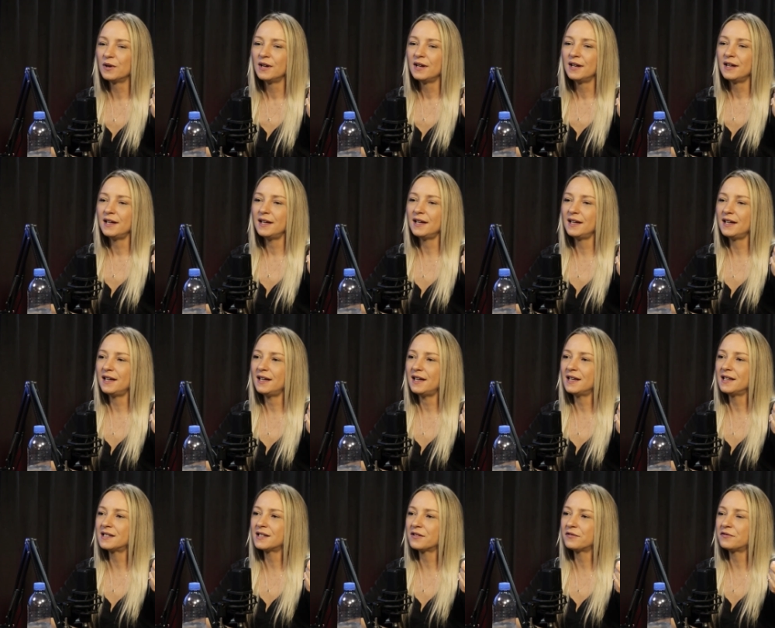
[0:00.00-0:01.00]
é,
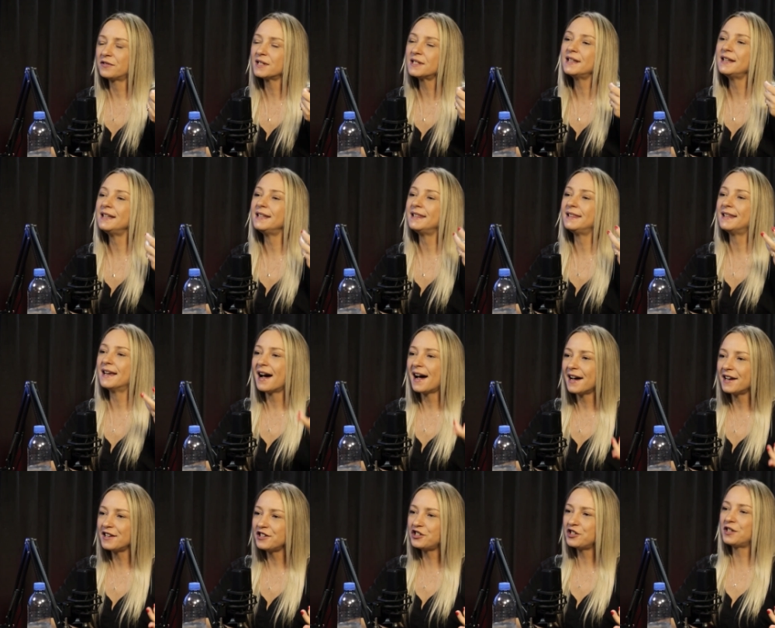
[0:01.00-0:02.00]
essa
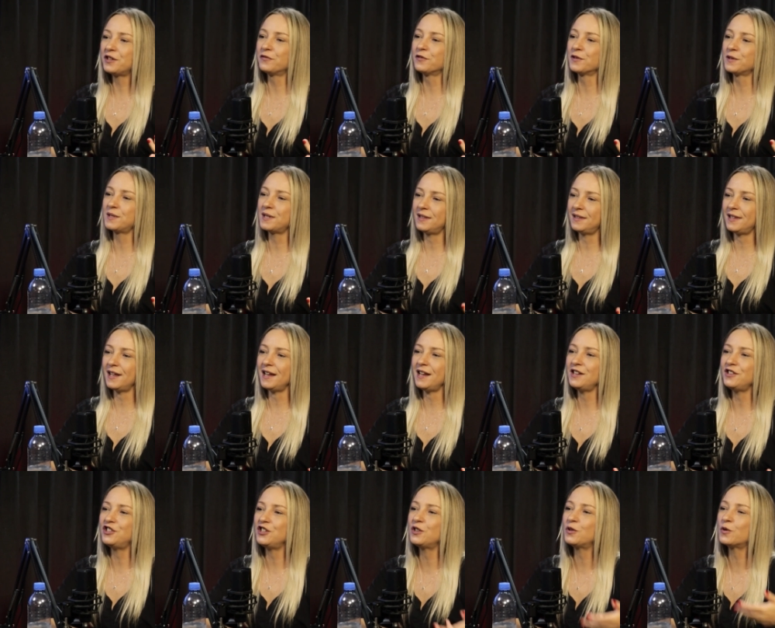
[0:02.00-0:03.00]
facilidade que você tem
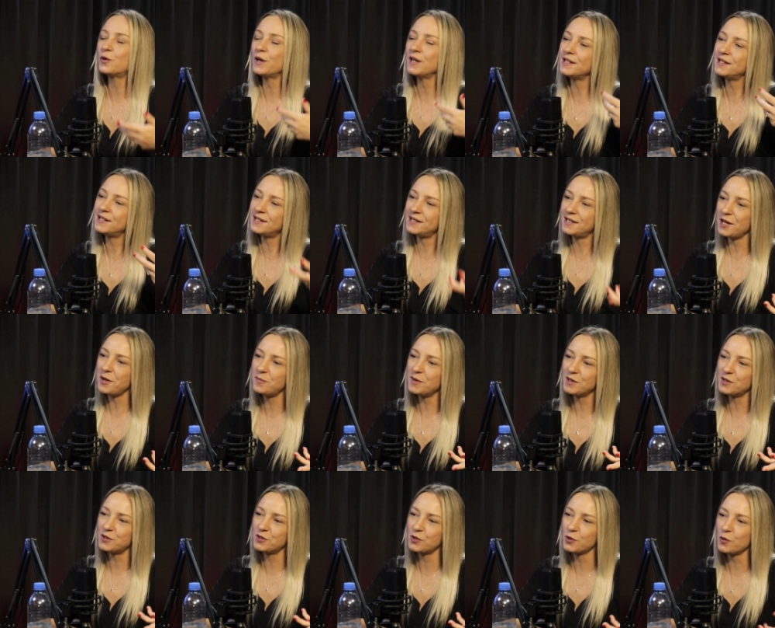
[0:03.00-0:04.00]
de conhecer
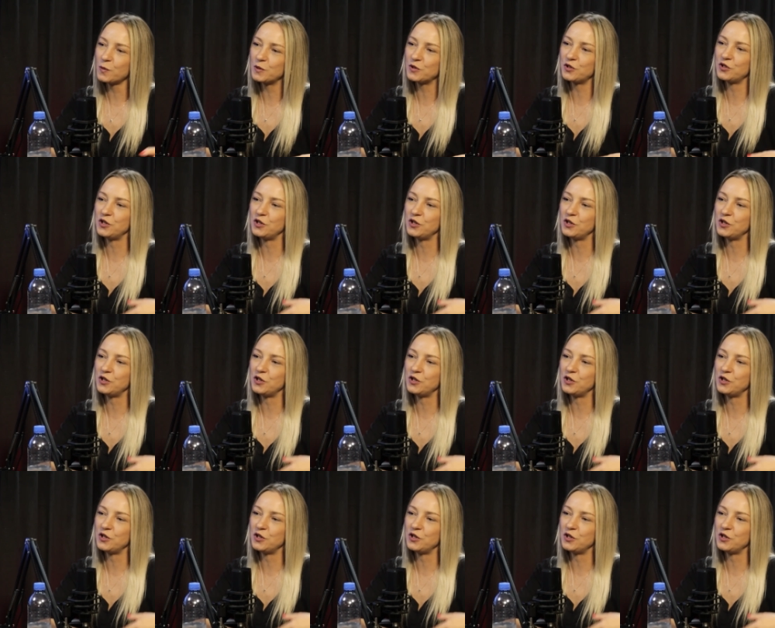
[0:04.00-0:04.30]
pessoas,